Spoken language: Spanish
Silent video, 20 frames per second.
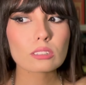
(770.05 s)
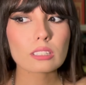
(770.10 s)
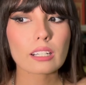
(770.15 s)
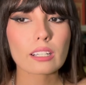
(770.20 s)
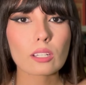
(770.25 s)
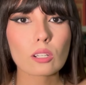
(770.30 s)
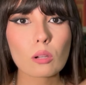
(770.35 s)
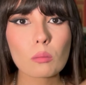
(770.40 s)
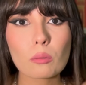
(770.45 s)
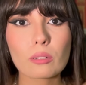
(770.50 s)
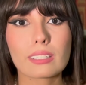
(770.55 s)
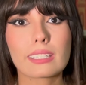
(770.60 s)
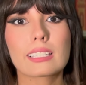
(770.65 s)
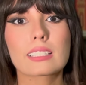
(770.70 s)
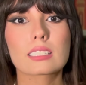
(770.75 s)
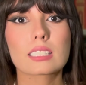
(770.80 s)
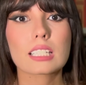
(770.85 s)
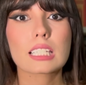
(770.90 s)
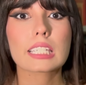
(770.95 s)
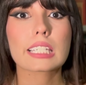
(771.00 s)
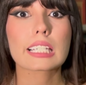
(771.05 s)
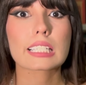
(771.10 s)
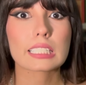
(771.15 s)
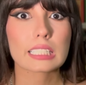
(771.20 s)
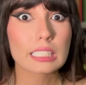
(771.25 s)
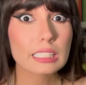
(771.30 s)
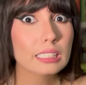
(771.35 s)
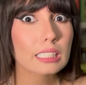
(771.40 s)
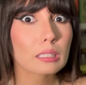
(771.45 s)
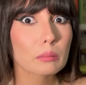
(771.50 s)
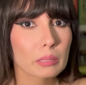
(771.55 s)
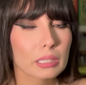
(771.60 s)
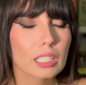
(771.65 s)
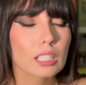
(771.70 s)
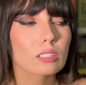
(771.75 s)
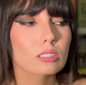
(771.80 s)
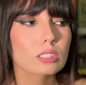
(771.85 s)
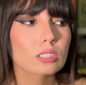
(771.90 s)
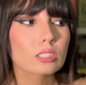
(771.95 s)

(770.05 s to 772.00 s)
Tardé como 15 días en terminarlo.